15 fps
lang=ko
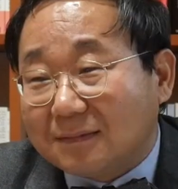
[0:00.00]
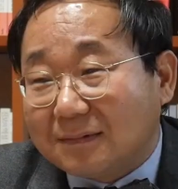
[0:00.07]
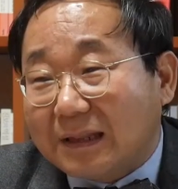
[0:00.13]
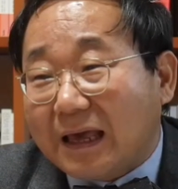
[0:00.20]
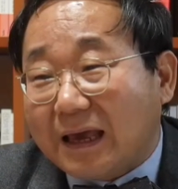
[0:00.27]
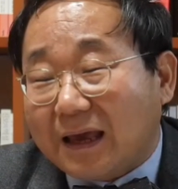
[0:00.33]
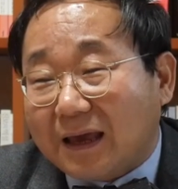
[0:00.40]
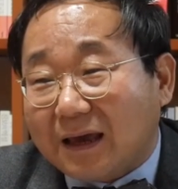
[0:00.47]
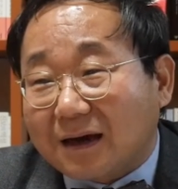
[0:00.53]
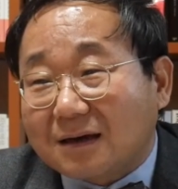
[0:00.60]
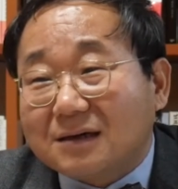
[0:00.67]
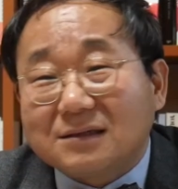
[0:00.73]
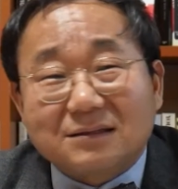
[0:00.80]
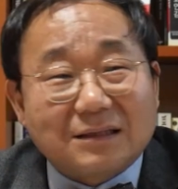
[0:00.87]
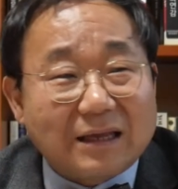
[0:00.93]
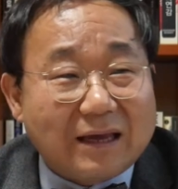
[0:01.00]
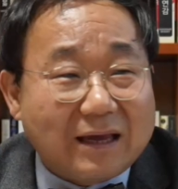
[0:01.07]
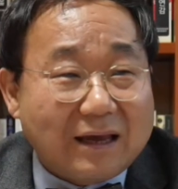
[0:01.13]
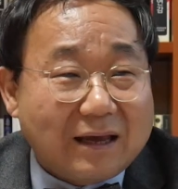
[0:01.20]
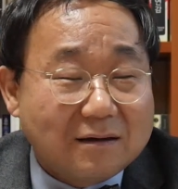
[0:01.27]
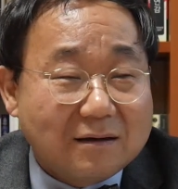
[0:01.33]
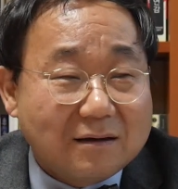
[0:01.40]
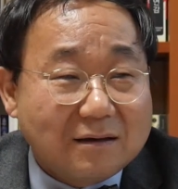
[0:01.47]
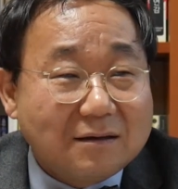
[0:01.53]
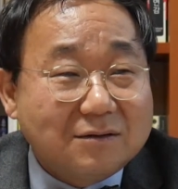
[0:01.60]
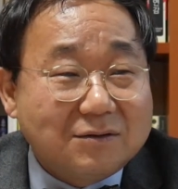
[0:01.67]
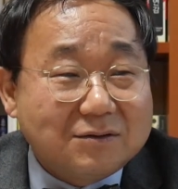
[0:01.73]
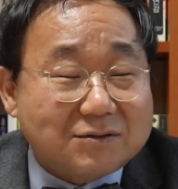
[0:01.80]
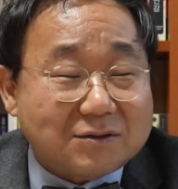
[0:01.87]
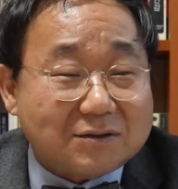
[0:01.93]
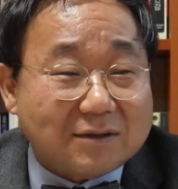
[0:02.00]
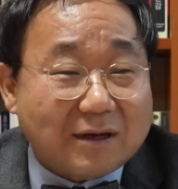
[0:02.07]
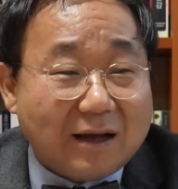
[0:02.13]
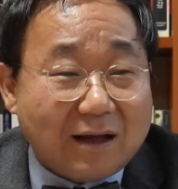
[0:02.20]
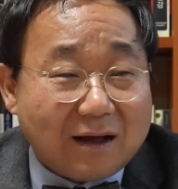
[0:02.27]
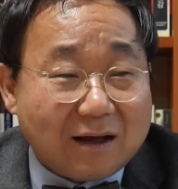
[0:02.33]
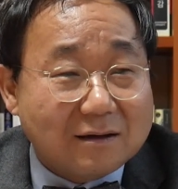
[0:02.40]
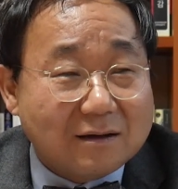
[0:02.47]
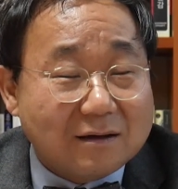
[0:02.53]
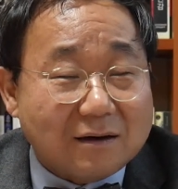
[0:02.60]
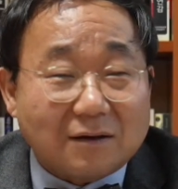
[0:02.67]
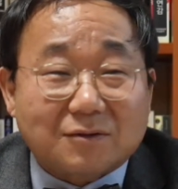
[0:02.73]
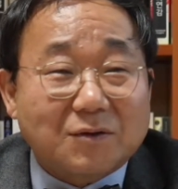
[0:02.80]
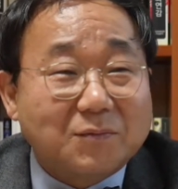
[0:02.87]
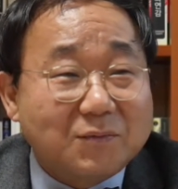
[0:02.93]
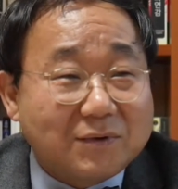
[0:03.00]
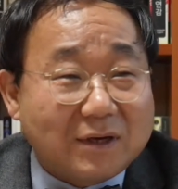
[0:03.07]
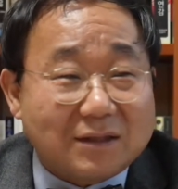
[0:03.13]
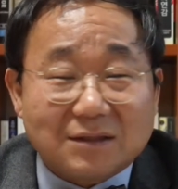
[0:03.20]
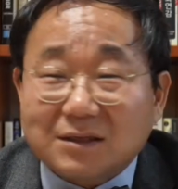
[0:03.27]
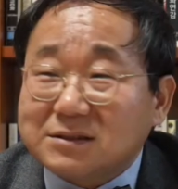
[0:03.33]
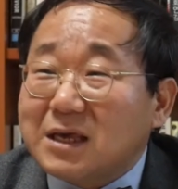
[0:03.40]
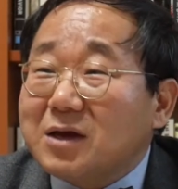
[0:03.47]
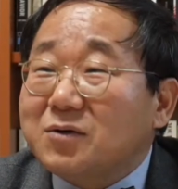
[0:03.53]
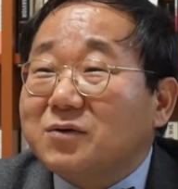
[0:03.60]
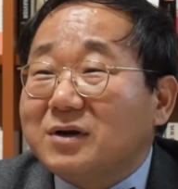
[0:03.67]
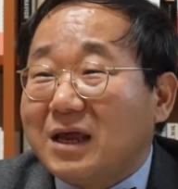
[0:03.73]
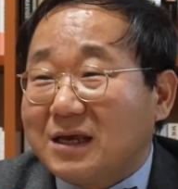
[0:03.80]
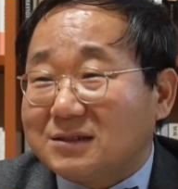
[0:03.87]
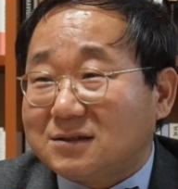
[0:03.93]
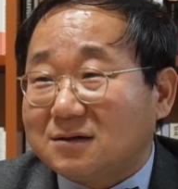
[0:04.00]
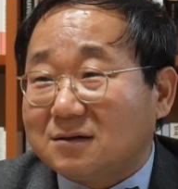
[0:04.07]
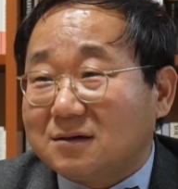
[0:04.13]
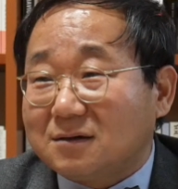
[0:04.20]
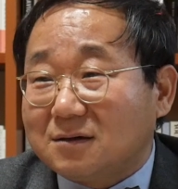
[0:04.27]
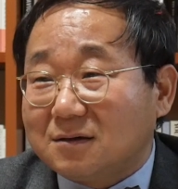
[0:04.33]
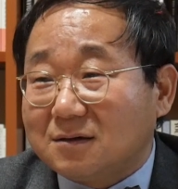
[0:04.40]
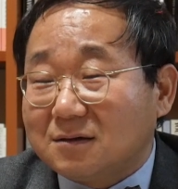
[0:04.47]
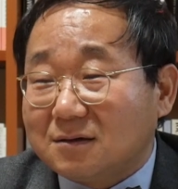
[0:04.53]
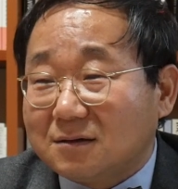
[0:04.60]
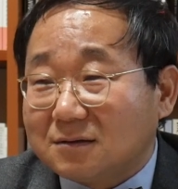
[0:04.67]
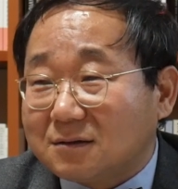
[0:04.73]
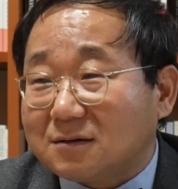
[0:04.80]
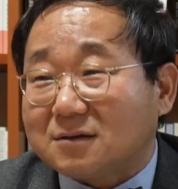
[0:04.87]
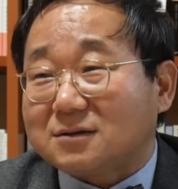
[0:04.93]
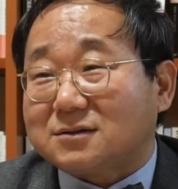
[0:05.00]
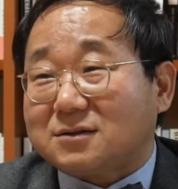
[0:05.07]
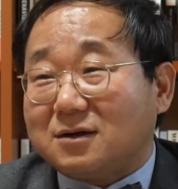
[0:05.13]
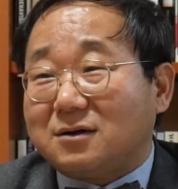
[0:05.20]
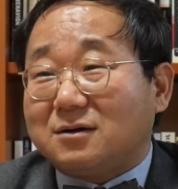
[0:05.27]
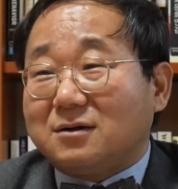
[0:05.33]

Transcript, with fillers: 네, 그럴 때 이거는 제가 어떤 분한테 새로운 해석을 들었어요.